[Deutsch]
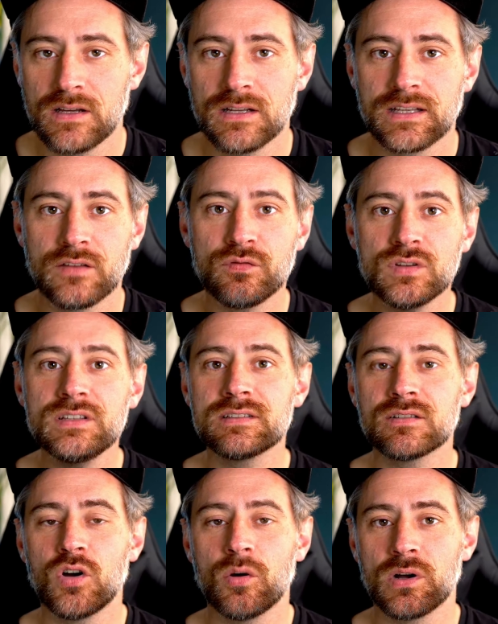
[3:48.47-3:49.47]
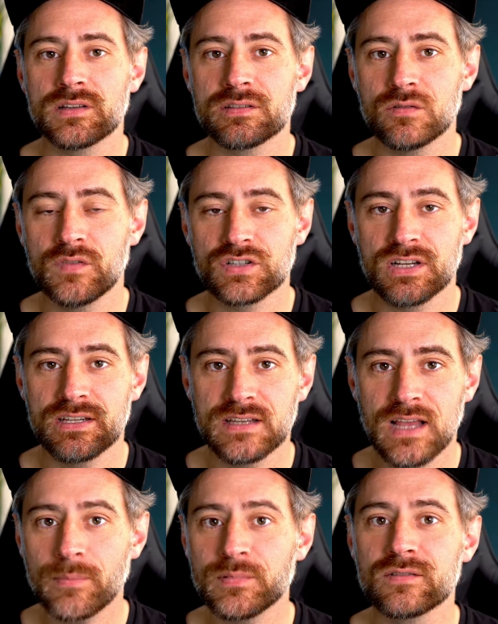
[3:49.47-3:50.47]
dann wird diese Kooperation wahrscheinlich
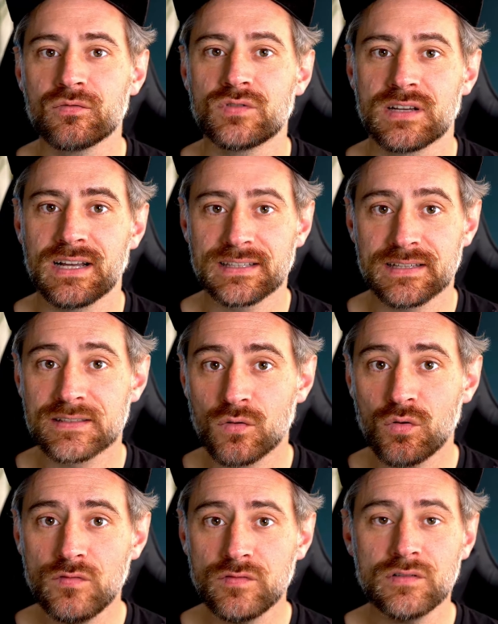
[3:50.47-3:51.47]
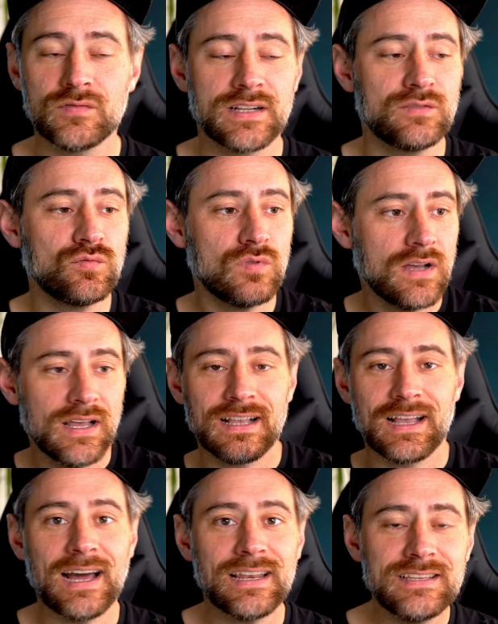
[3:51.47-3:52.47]
eine absolute Katastrophe, weil du
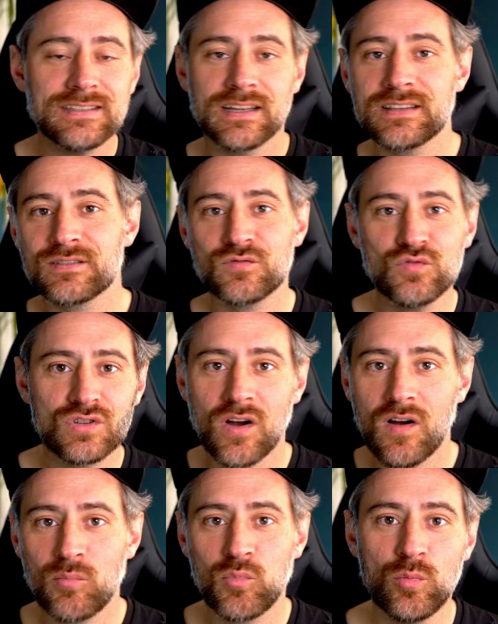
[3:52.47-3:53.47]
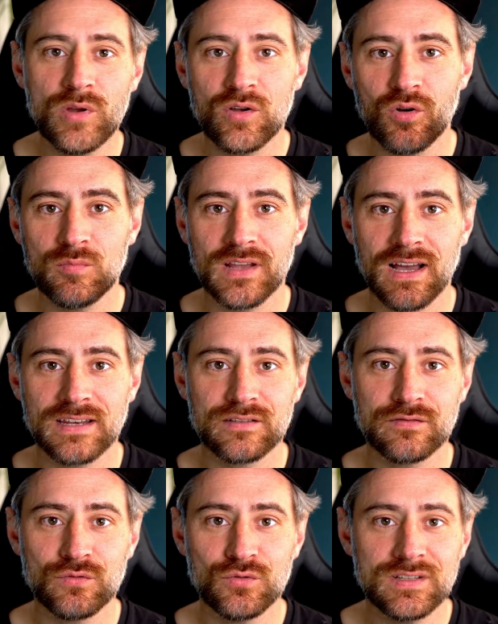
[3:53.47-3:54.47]
gar nicht dein Zuschauerpublikum daran
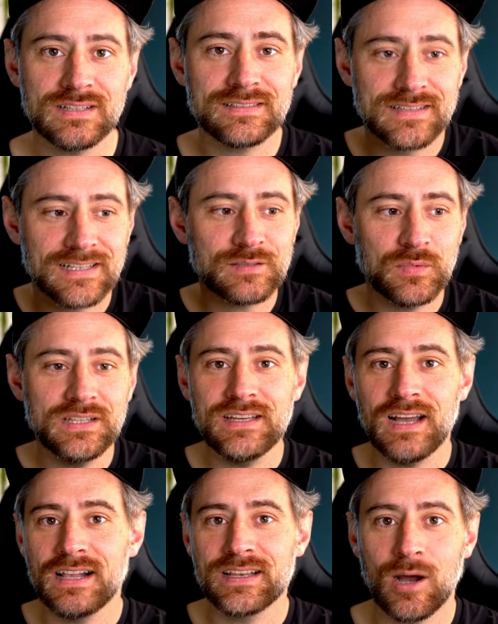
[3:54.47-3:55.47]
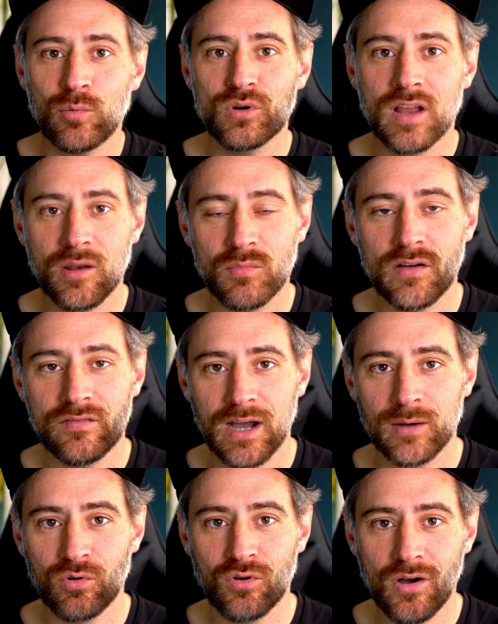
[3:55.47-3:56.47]
gewöhnt hast, dass bei dir halt ab und an mal
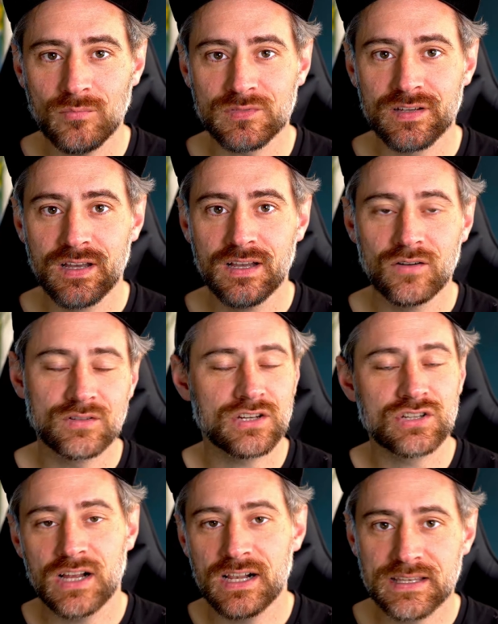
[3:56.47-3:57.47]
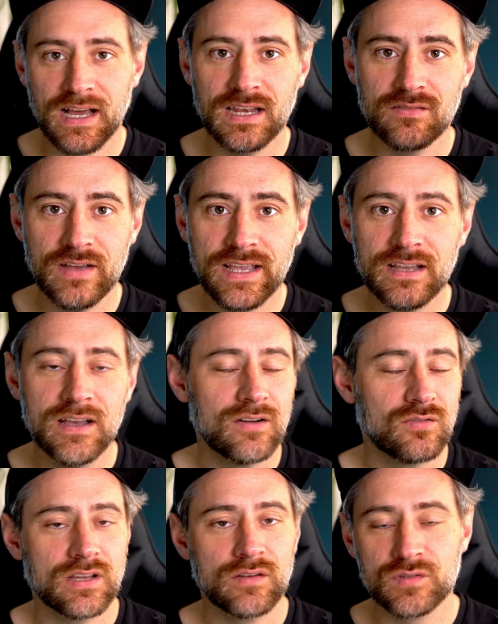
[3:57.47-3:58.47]
Werbung kommt. Und dann schalten alle weg
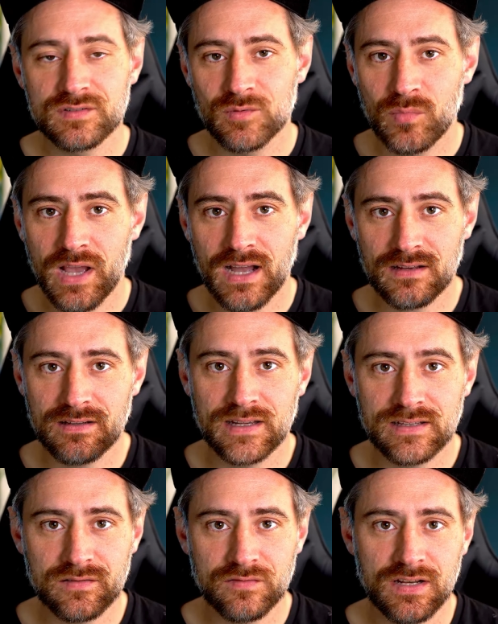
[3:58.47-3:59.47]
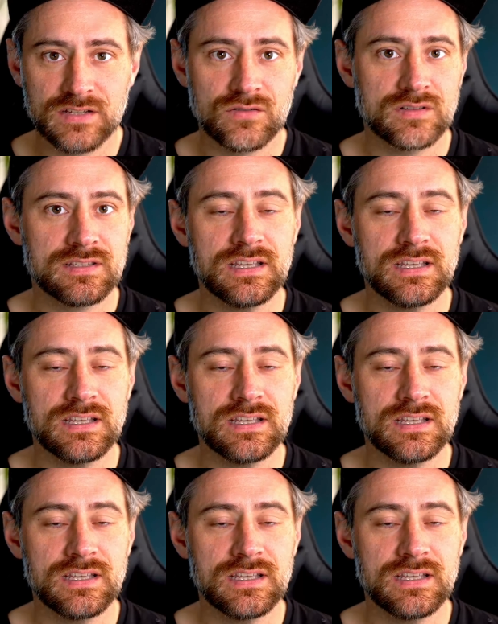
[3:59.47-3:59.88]
und dann wirst du merken, dann hast du vielleicht noch 10,